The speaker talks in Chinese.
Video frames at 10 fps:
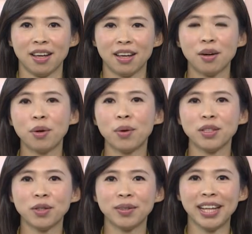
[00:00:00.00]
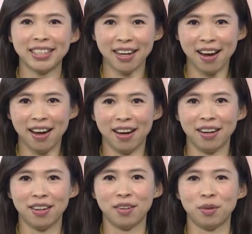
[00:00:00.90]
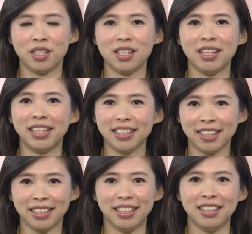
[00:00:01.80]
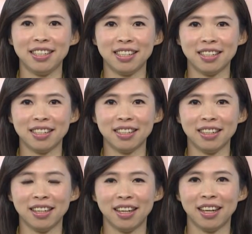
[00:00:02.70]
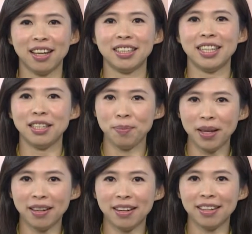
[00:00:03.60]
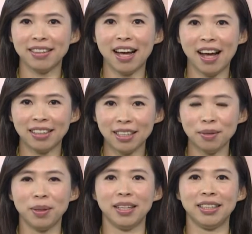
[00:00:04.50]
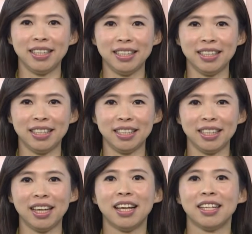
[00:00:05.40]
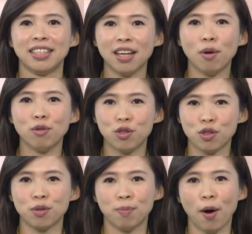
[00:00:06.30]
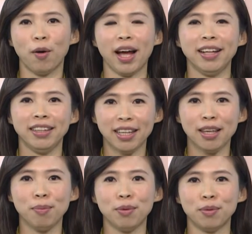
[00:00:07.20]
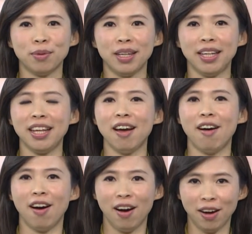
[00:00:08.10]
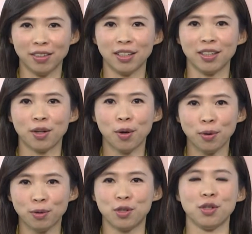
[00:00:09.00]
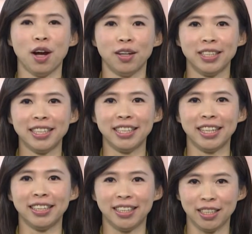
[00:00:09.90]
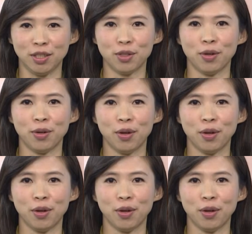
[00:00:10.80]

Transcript: 各位观众，大家好，我是年小金医师，在这边呢跟大家特别的提醒，消脂保肝第一步一定要好好的控制好自己的体重，